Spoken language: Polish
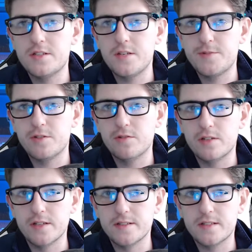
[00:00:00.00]
przygód
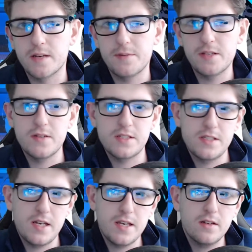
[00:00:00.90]
Chryska, ponieważ
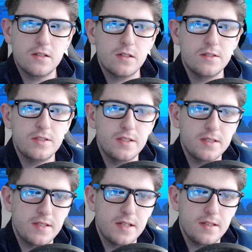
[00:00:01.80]
na jego koncie
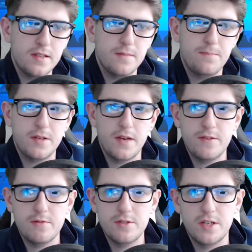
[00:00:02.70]
niestety
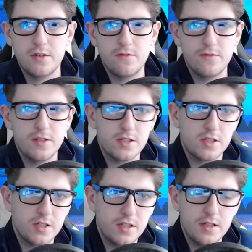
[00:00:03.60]
pojawiły się
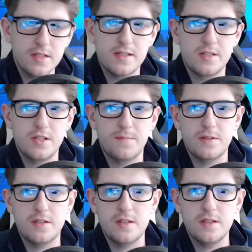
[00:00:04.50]
również inne
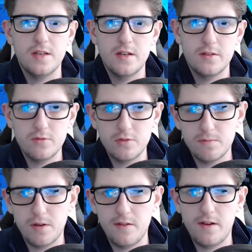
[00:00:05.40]
zaczepki
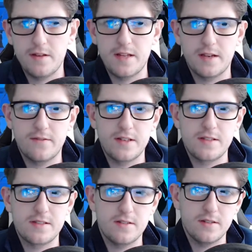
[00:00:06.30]
YouTube'owe, tak
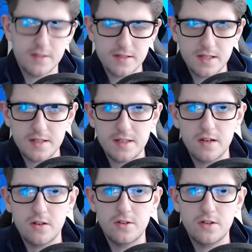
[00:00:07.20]
więc no niestety
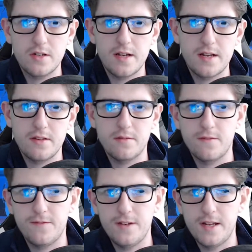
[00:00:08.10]
jego droga na tą
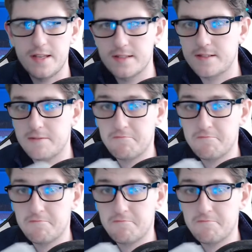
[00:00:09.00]
chwilę jest